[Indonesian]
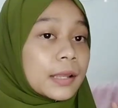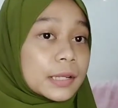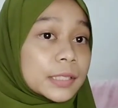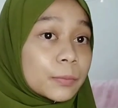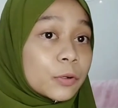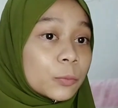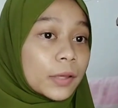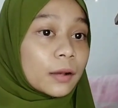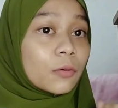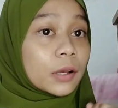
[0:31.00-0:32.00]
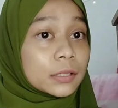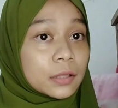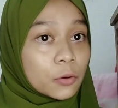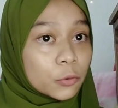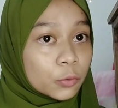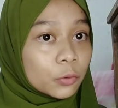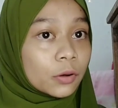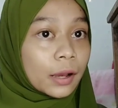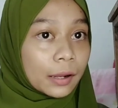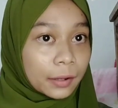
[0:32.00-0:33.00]
Nah sebelumnya aku kasih tahu dulu
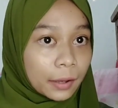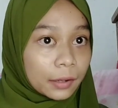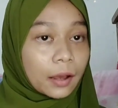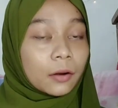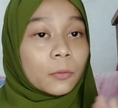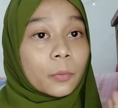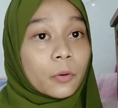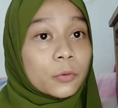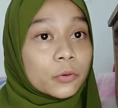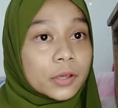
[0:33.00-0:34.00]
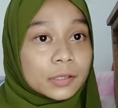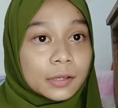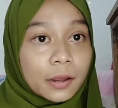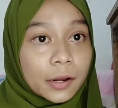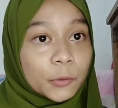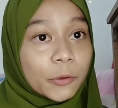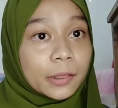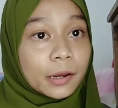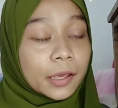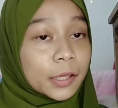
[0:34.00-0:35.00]
ke kalian kalau produknya Scarlett
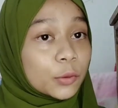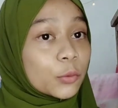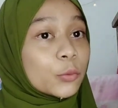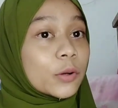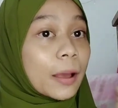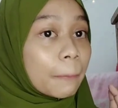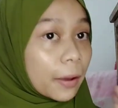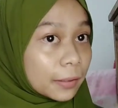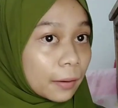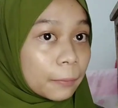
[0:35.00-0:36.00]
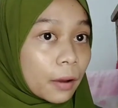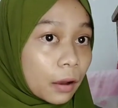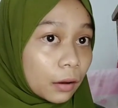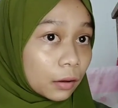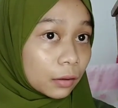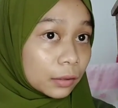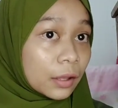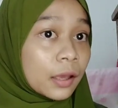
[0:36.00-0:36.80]
Whitney itu udah banyak banget.